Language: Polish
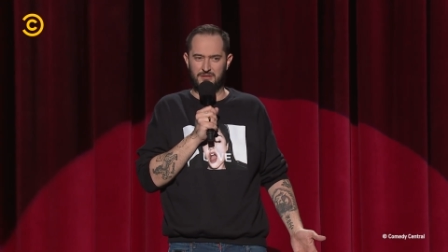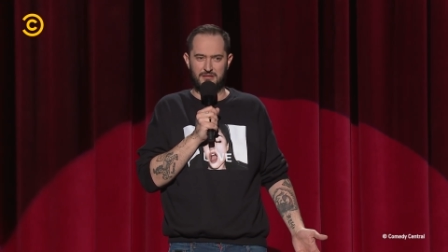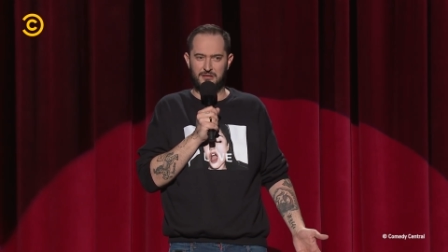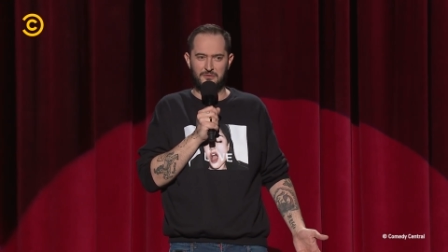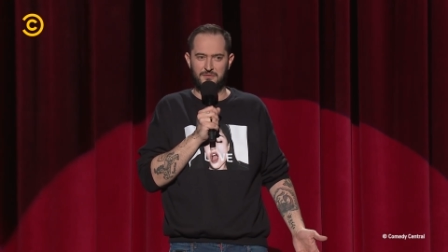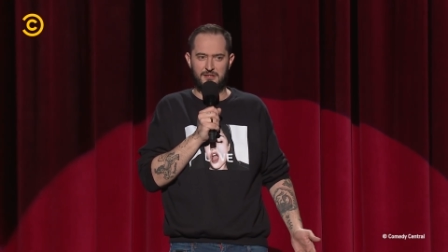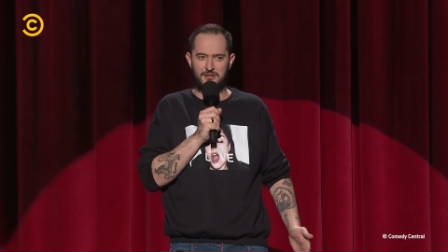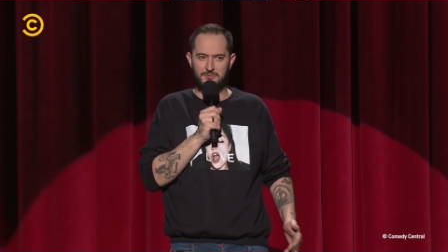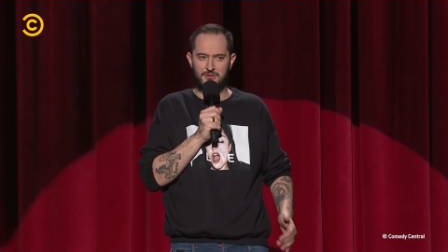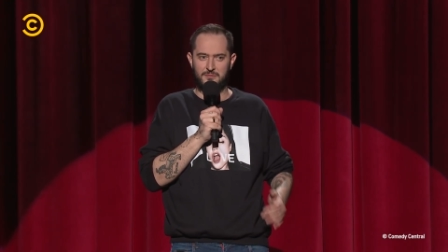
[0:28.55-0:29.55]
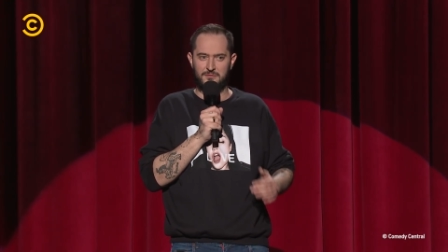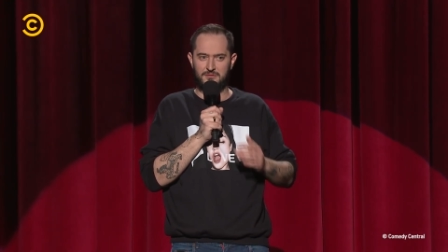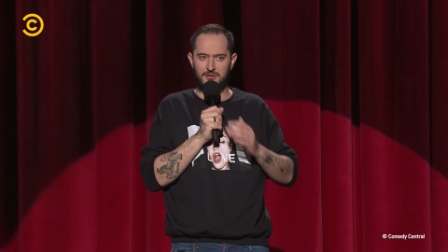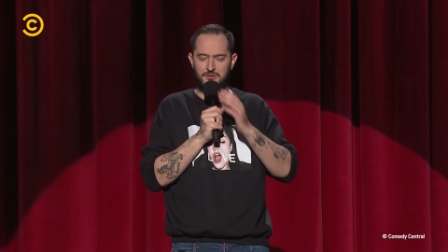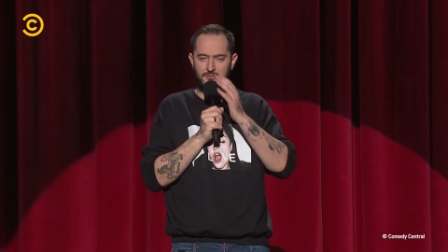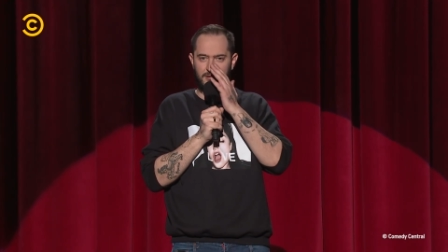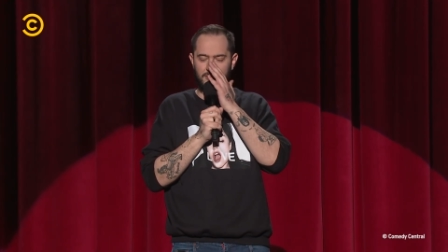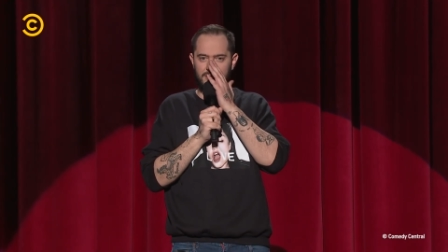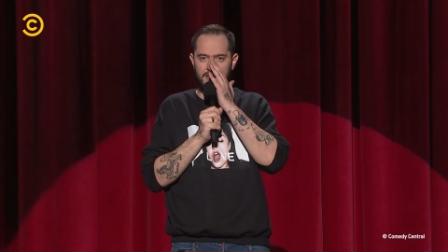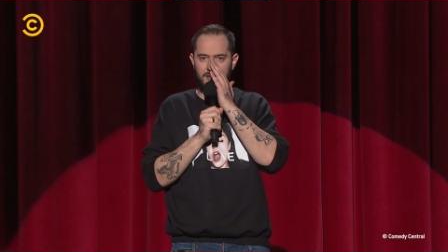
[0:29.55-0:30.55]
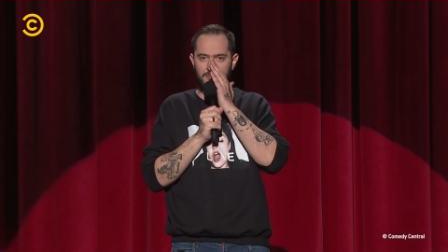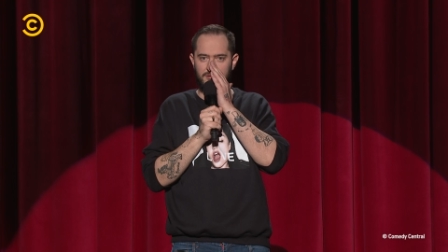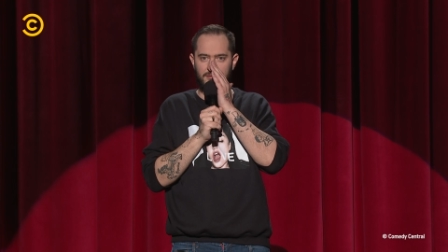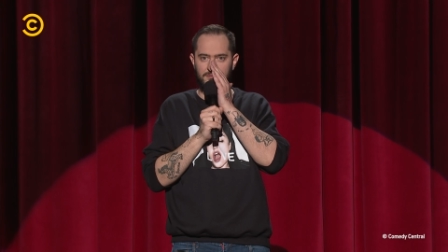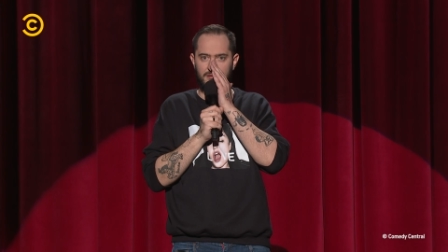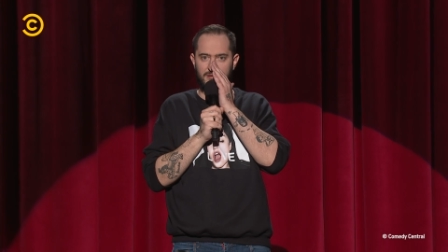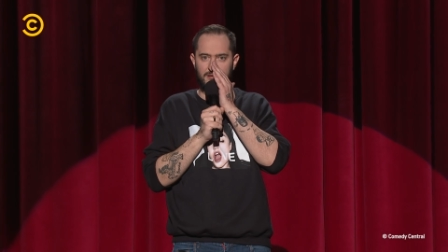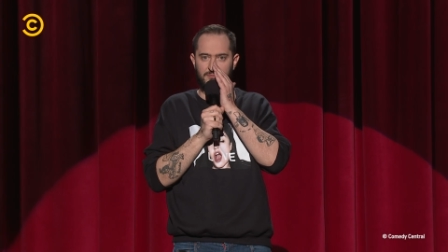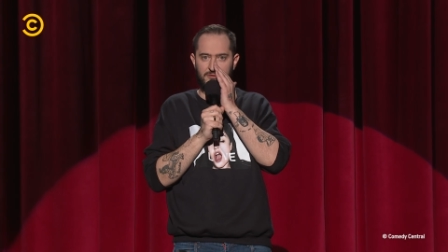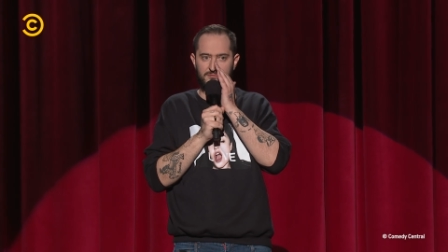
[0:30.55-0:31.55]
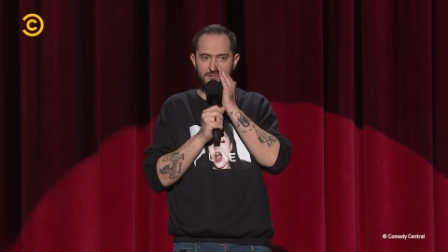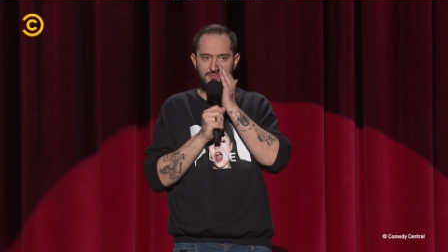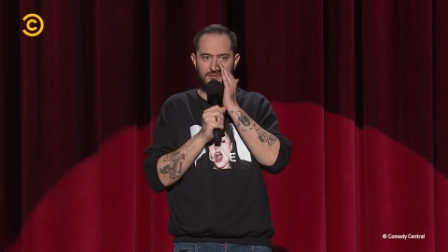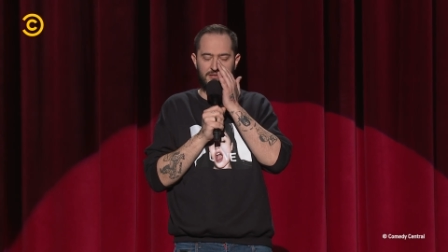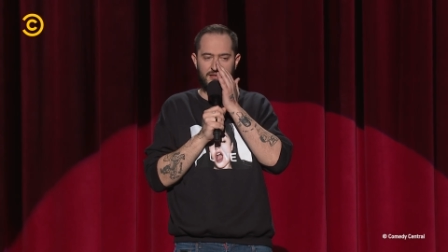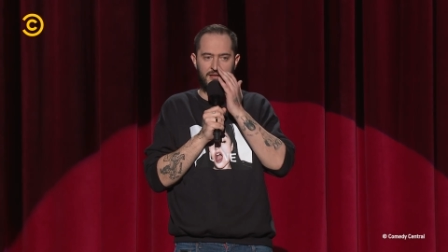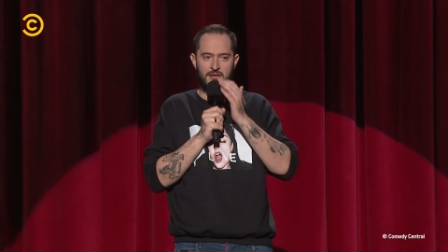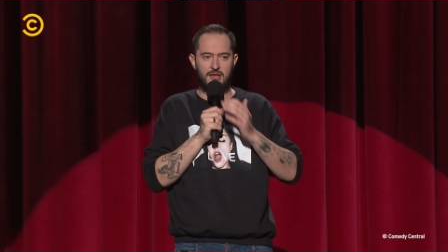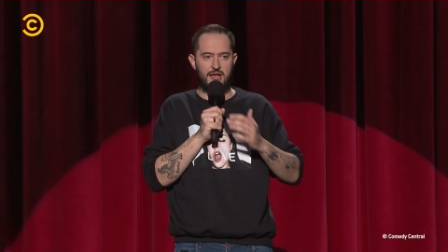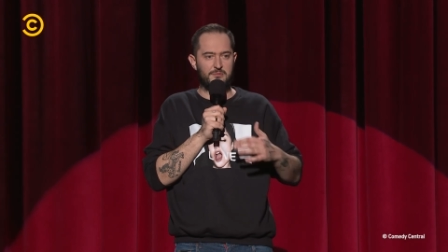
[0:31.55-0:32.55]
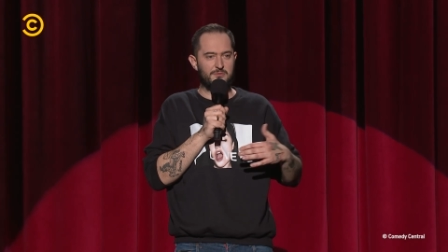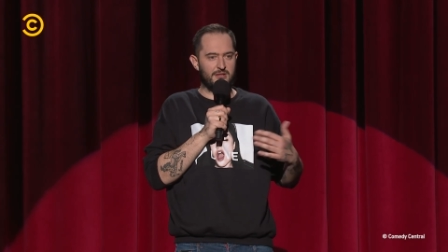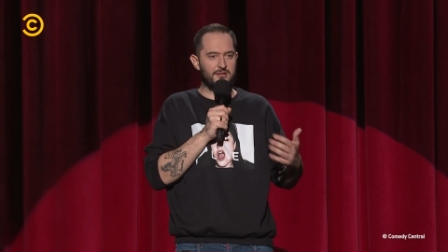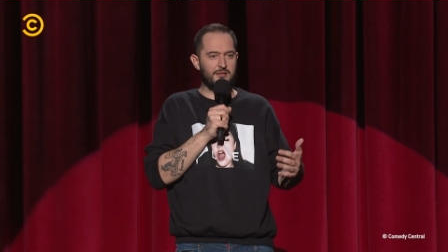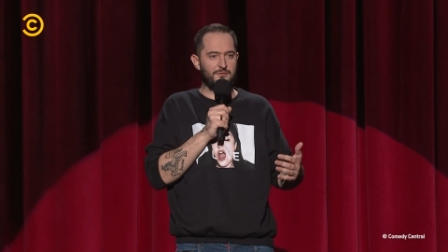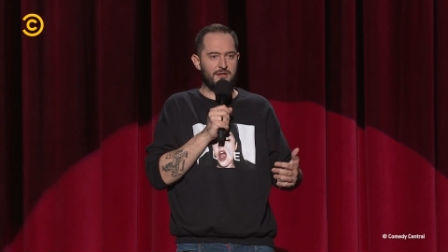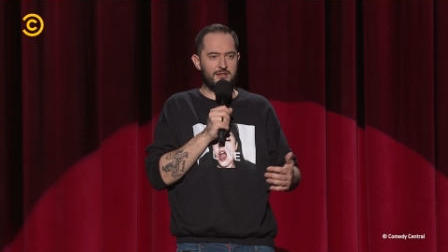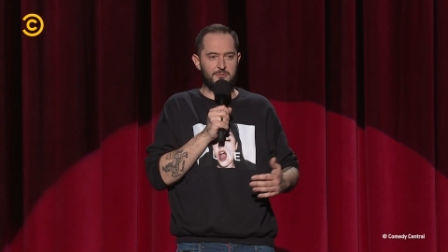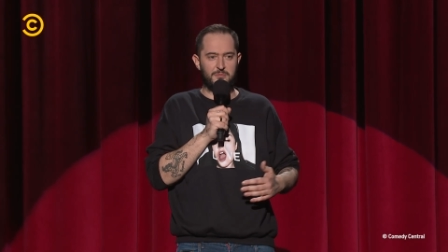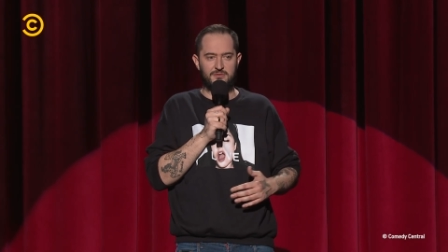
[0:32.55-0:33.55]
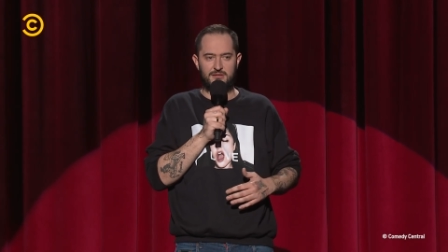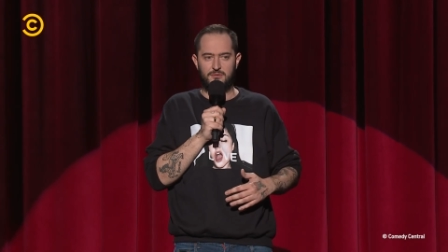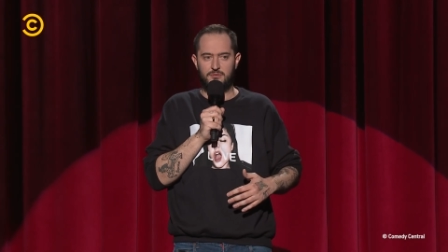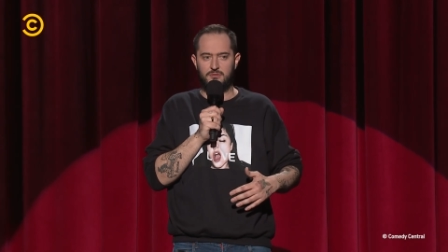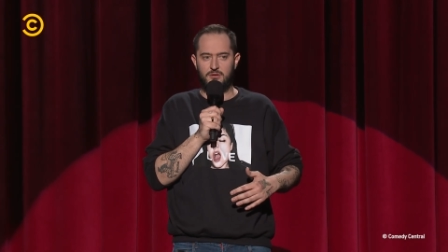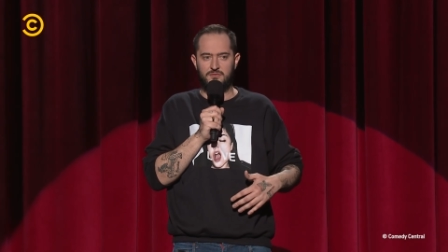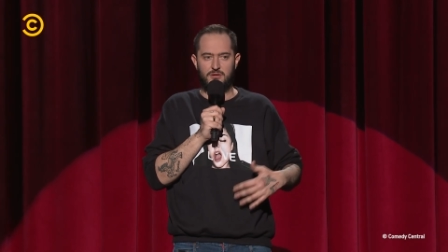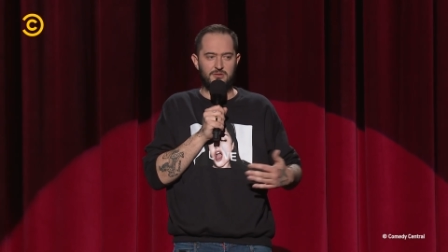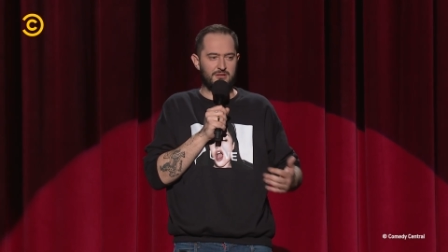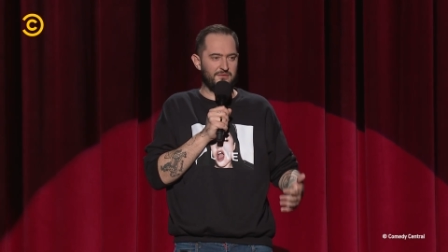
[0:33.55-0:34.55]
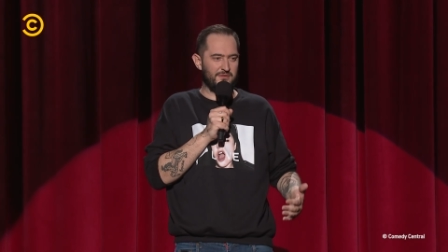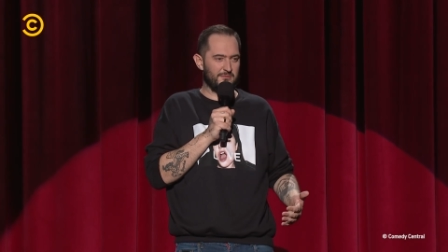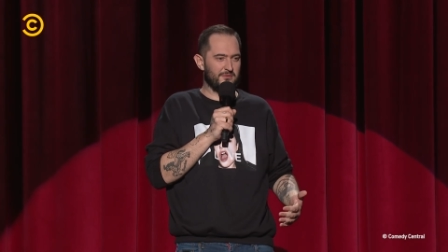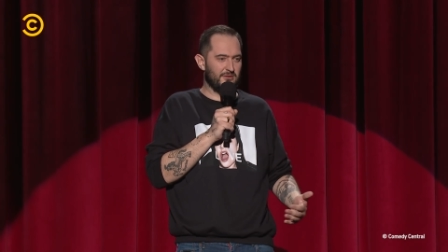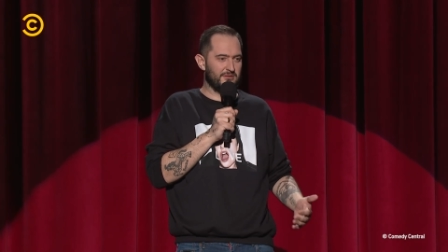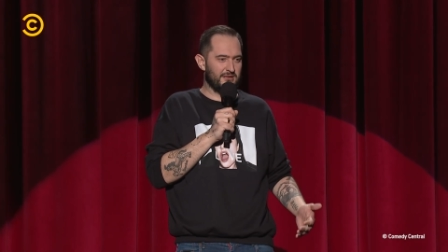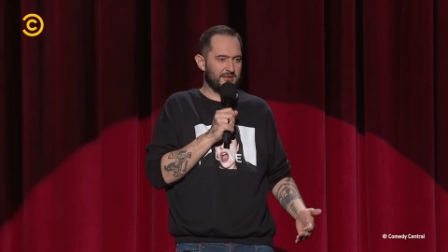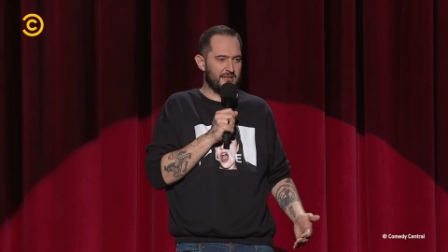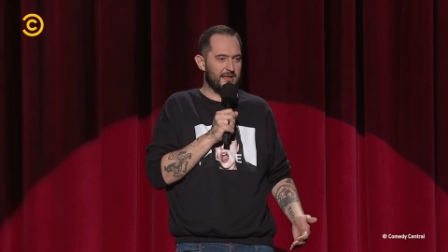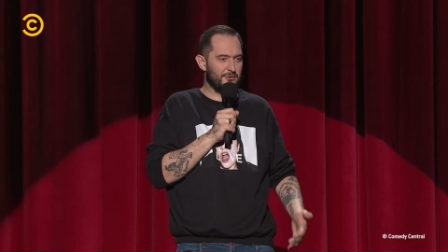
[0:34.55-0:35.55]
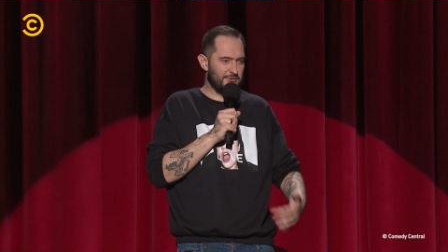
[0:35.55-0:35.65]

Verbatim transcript: Federico Fellini by się nie powstydził tego scenariusza pomysł, prawda? Ale myślałem sobie, fajnie jakby powstał odwrotny film, odwrotny scenariusz.